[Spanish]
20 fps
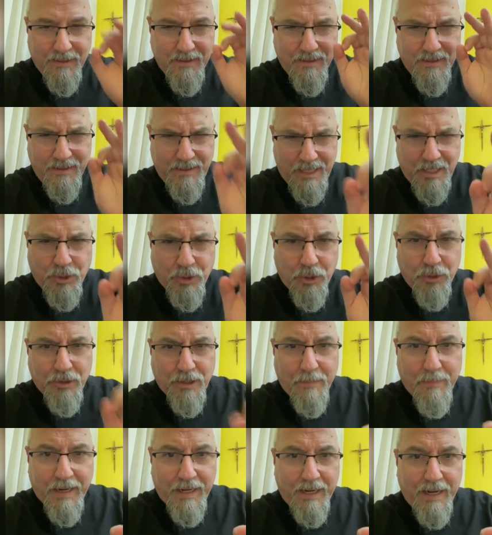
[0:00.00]
Dicho de
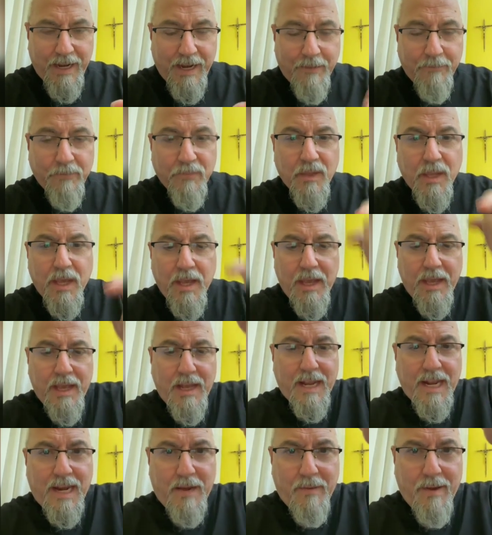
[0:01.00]
otra manera,
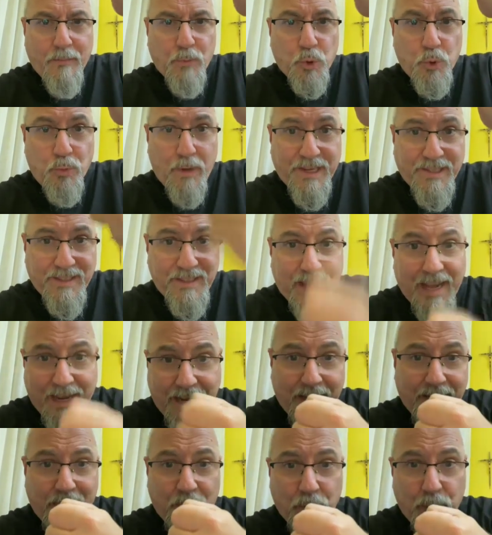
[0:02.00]
clavamos una estaca
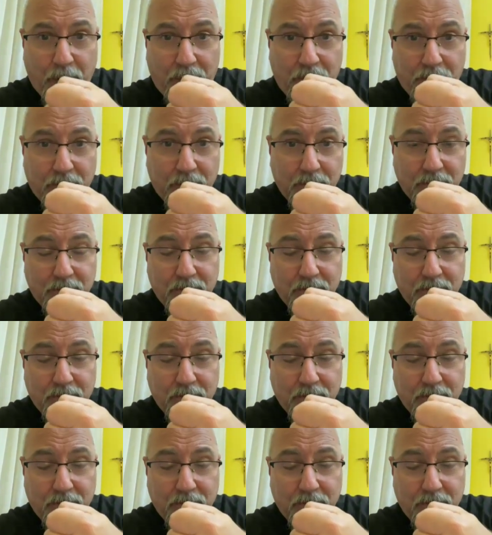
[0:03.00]
en el suelo.